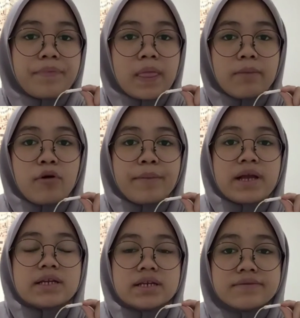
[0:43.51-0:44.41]
Nah, Pompei
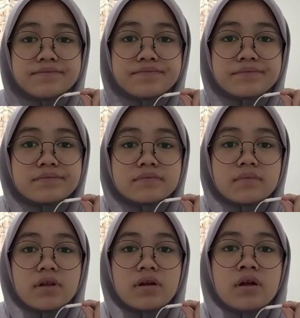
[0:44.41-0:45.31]
ini
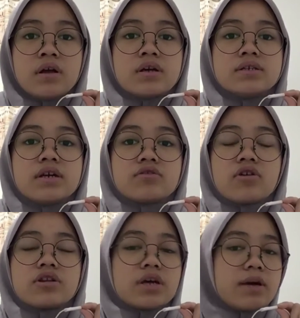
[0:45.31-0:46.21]
dia itu
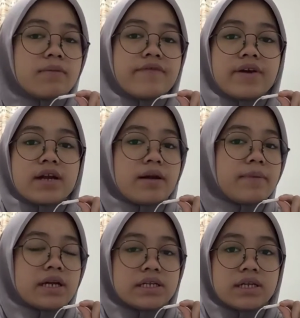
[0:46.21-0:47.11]
kota yang berpikiran
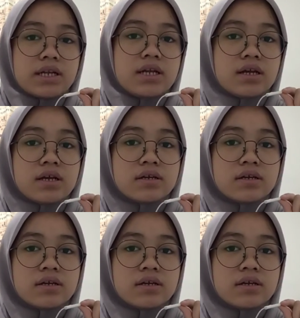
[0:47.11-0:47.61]
mandiri.